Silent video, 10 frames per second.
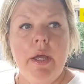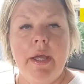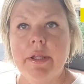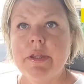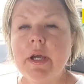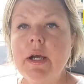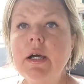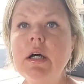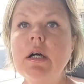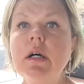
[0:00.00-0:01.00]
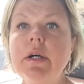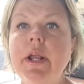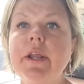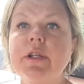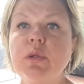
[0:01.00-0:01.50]
это а,
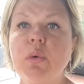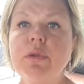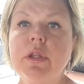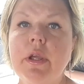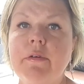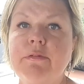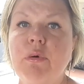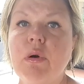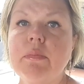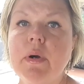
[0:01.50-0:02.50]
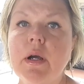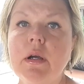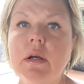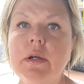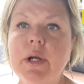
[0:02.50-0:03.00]
электронная форма
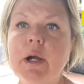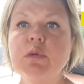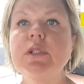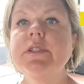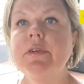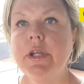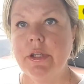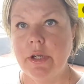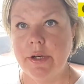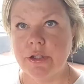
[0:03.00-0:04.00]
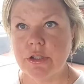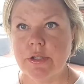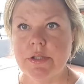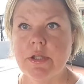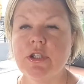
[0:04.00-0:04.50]
а, как удостоверение
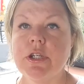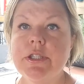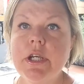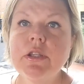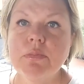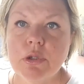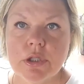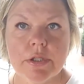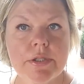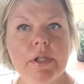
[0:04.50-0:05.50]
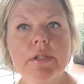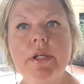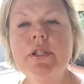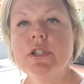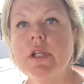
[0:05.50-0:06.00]
личности. Значит, где это можно сделать?
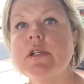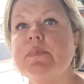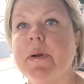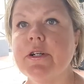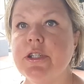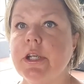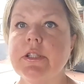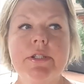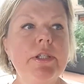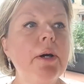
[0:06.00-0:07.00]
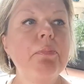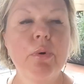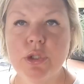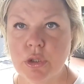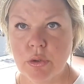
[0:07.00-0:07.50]
Я начинаю спрашивать, говорит, иди на
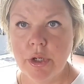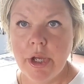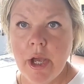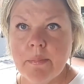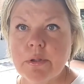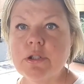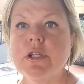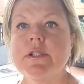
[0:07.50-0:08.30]
почту, потому что